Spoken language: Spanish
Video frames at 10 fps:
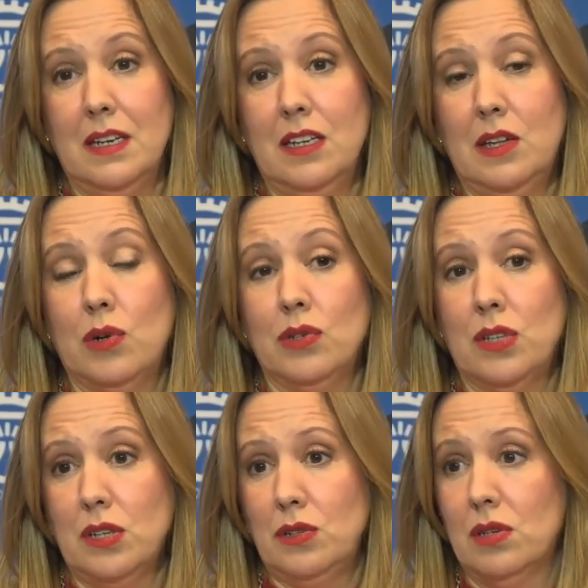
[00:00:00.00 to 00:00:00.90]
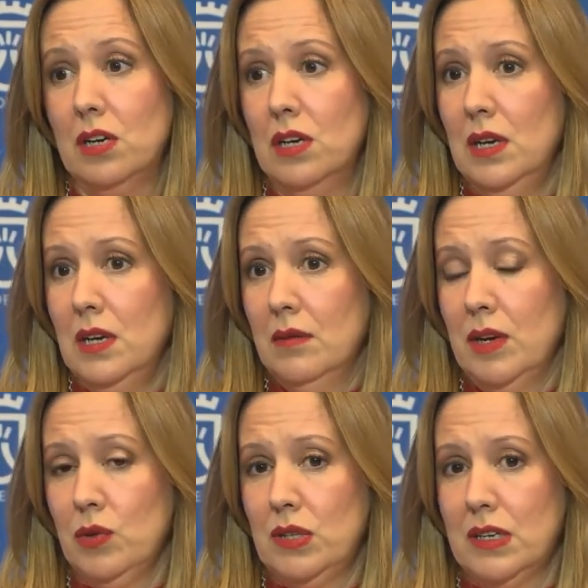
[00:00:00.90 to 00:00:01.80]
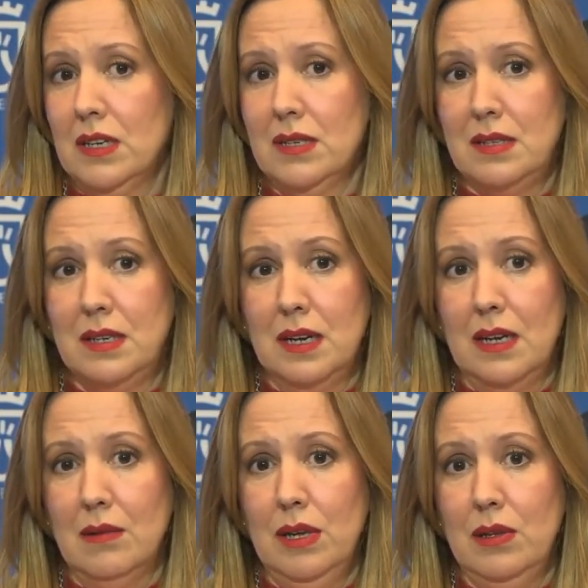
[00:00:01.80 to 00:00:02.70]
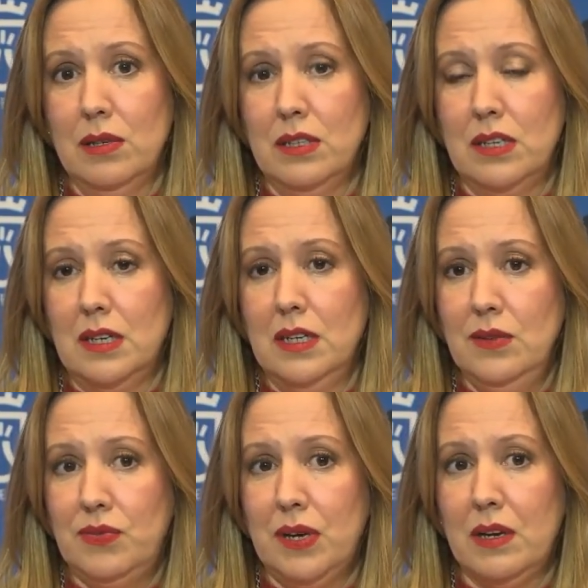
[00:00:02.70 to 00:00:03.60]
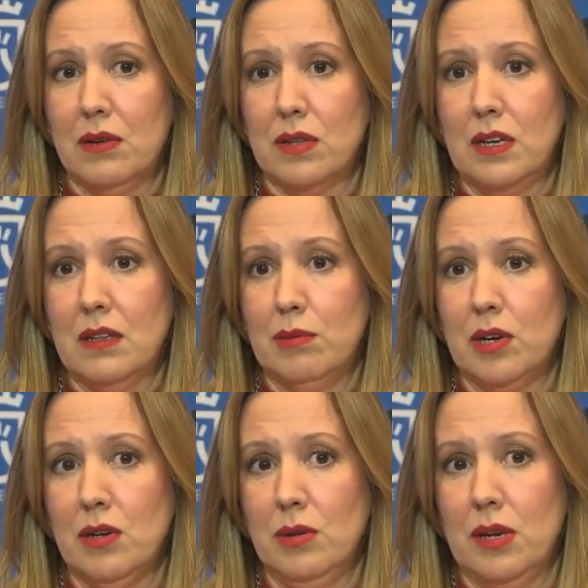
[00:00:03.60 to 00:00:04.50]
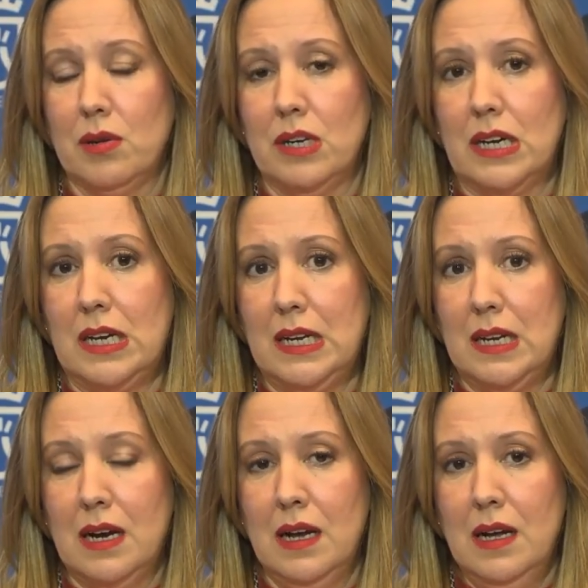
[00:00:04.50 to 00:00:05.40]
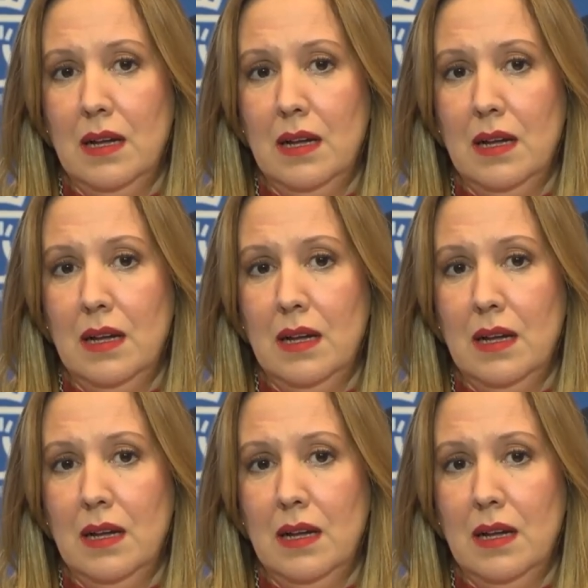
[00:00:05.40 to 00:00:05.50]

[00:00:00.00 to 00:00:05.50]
Y en este contexto me gustaría decir que el Cabildo de Tenerife, coordinado por el Gobierno de Canarias,